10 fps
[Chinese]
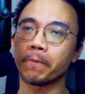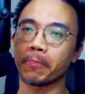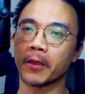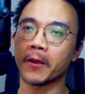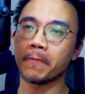
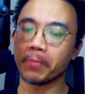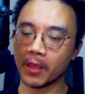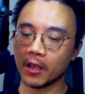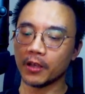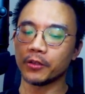你看，
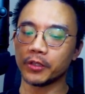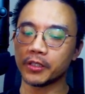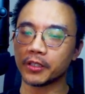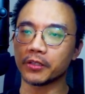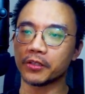所以
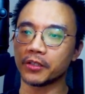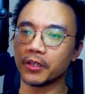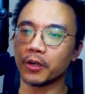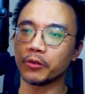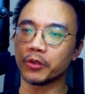这个 c
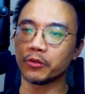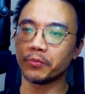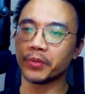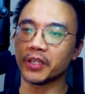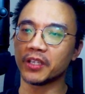o u
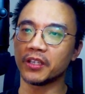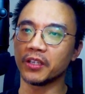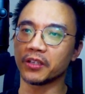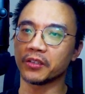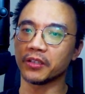p
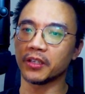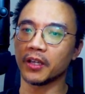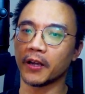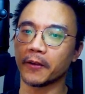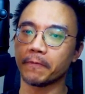也是一
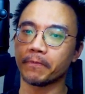样。